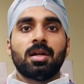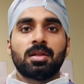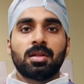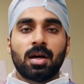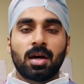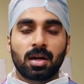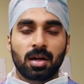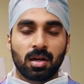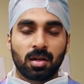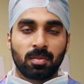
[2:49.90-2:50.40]

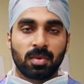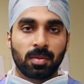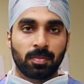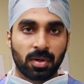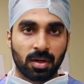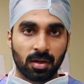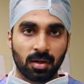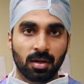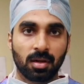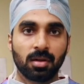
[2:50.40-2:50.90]
தாராளமாக
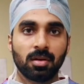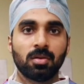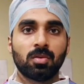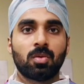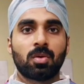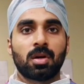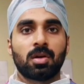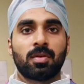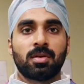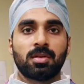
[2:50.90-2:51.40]
பண்ணலாம்
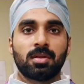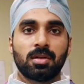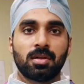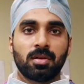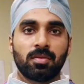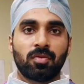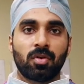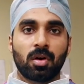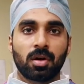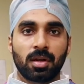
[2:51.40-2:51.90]
உங்களுக்கு வந்து
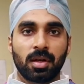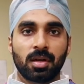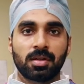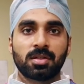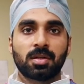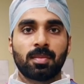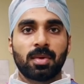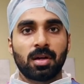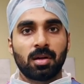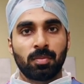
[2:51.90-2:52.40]
ஃபார்ட்டி
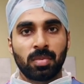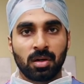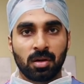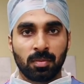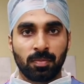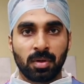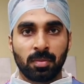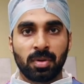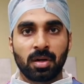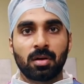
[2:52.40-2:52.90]
இயர்ஸ்க்கு மேலே
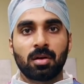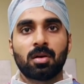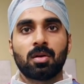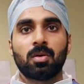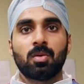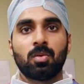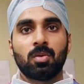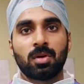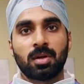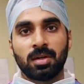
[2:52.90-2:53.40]
ப
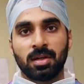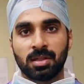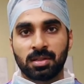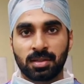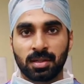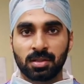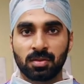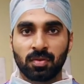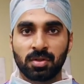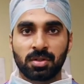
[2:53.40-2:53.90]
பண்ணாலும் உங்களுக்கு
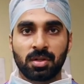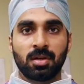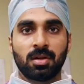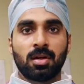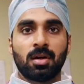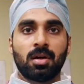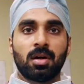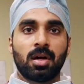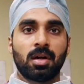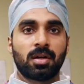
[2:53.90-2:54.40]
டிஸ்டன்ஸ் விஷன்
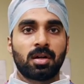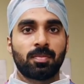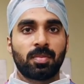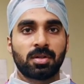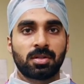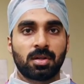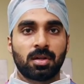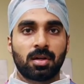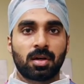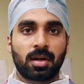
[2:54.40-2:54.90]
ஹண்ட்ரட்
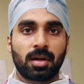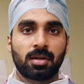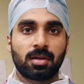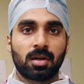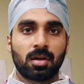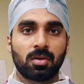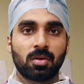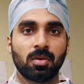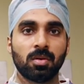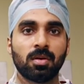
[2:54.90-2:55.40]
பர்சன்ட்
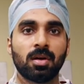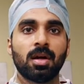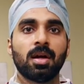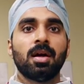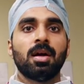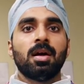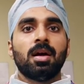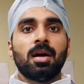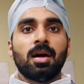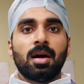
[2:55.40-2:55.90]
கரெக்ட் ஆகும்
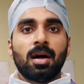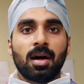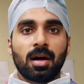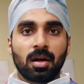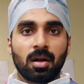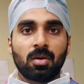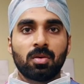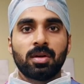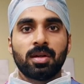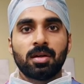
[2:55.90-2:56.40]

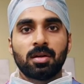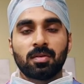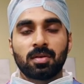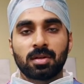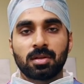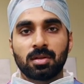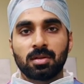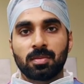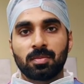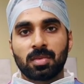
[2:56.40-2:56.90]
ஆனால் நீங்கள்
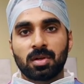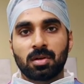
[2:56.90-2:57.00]
வந்து